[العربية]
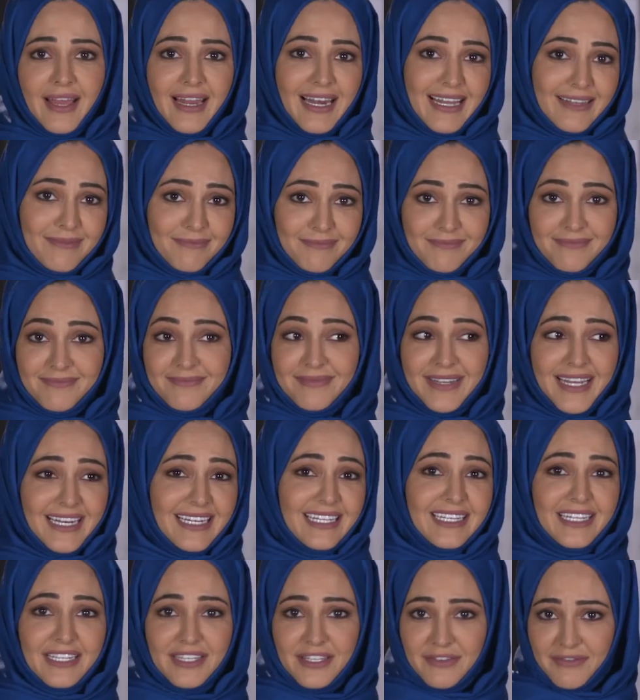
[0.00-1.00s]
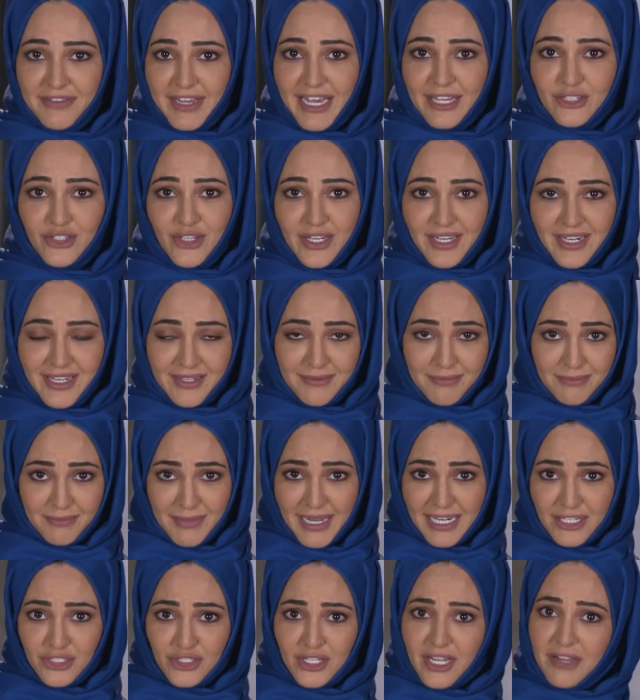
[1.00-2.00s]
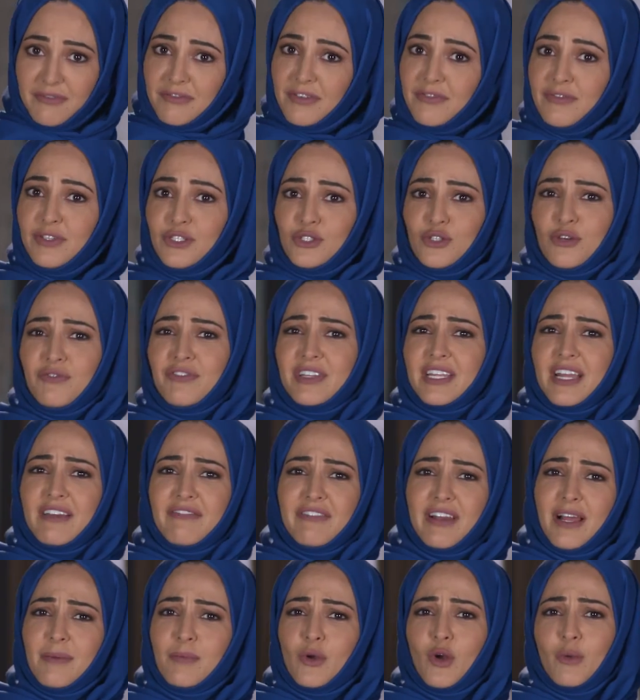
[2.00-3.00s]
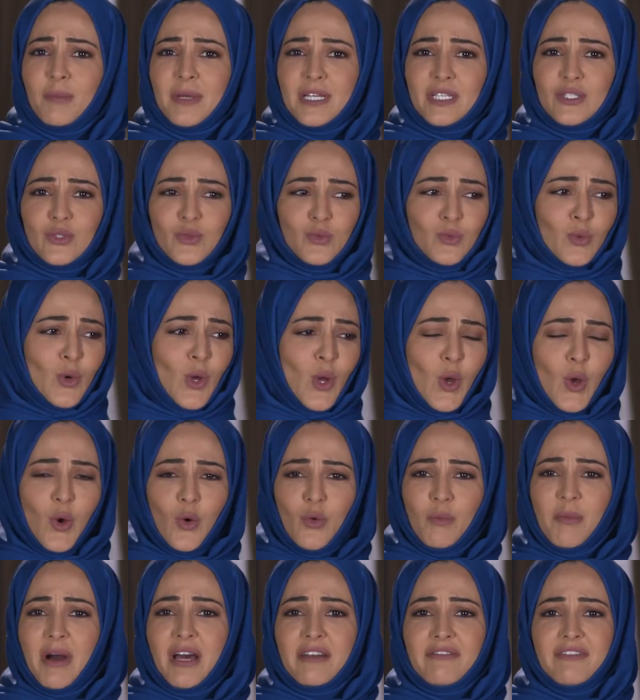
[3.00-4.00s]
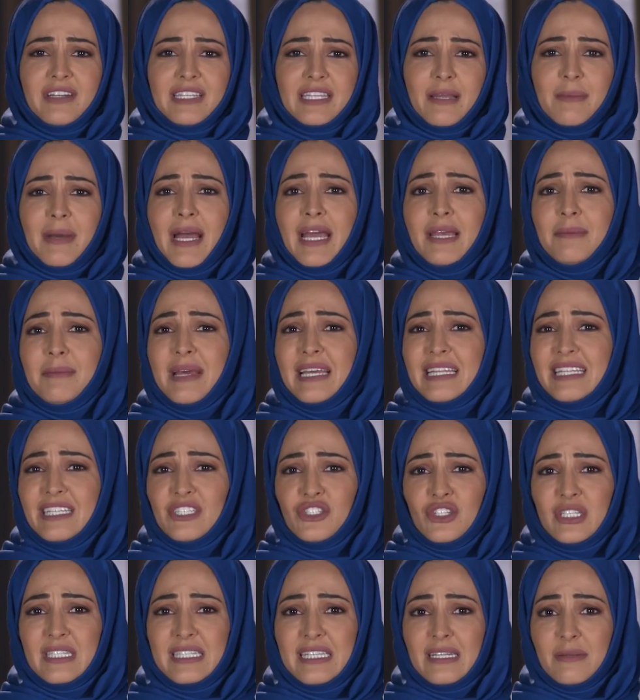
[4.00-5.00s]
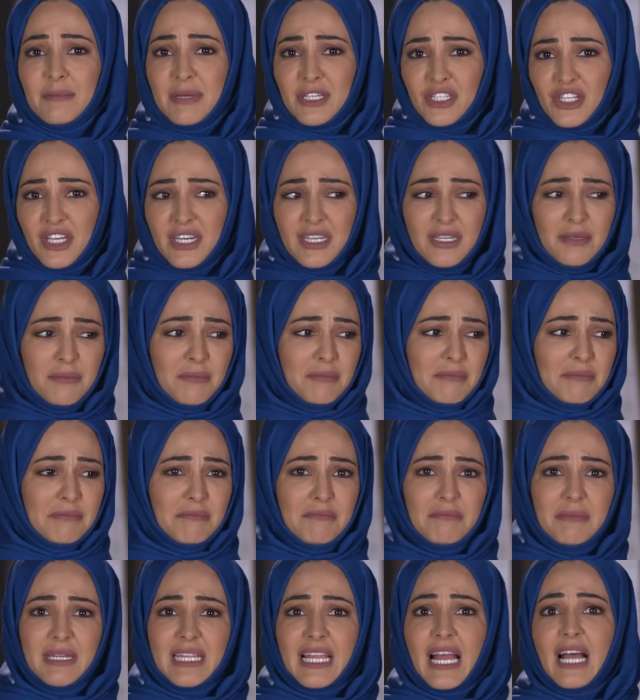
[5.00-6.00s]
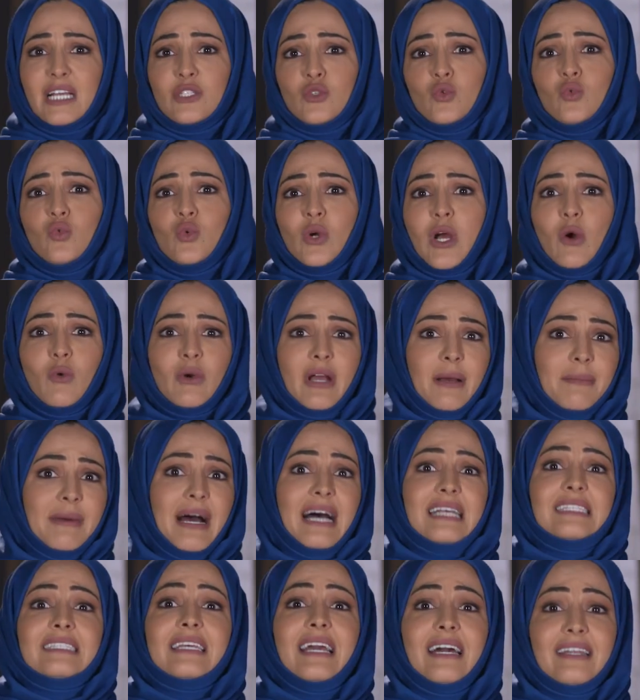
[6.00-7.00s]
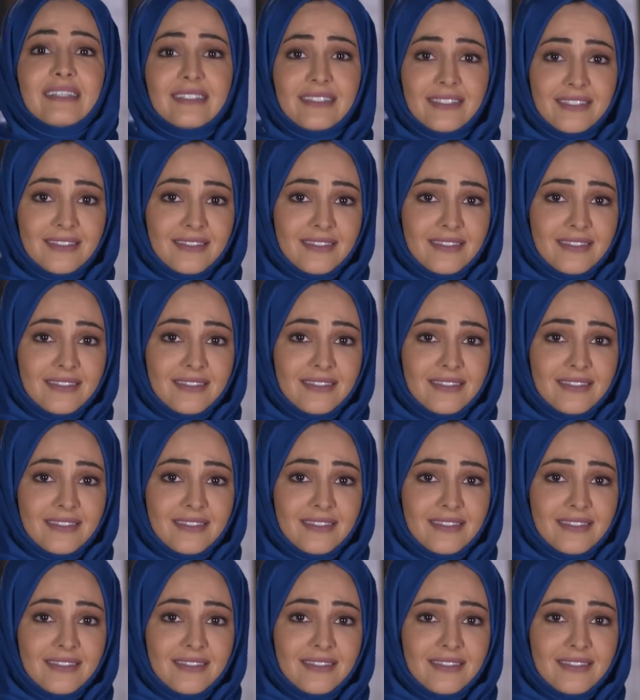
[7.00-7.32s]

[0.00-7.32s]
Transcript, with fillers: هلا خلينا نتفق على شغله معلش تخفف لي شوفة أفلام كوميكس و... ومارفل تبع حماية الجنس البشري من غزو كوكب أزجر